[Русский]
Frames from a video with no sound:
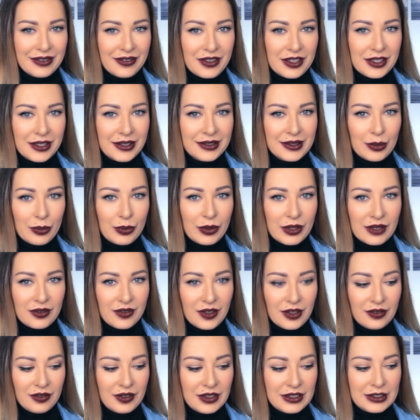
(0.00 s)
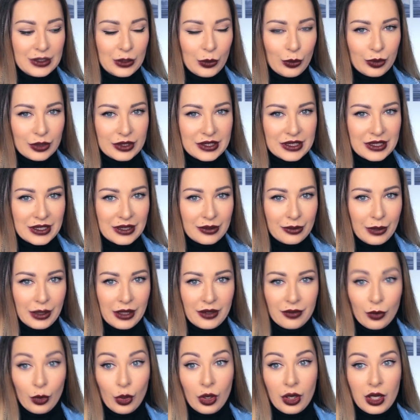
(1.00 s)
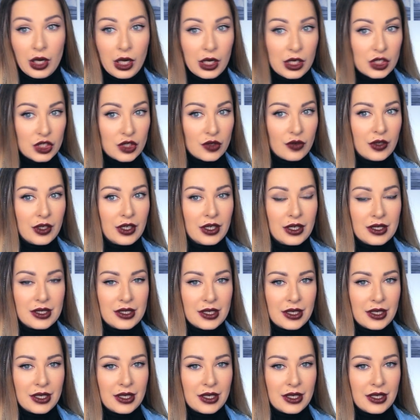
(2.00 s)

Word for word: Наверное, это первое видео после моего окрашивания,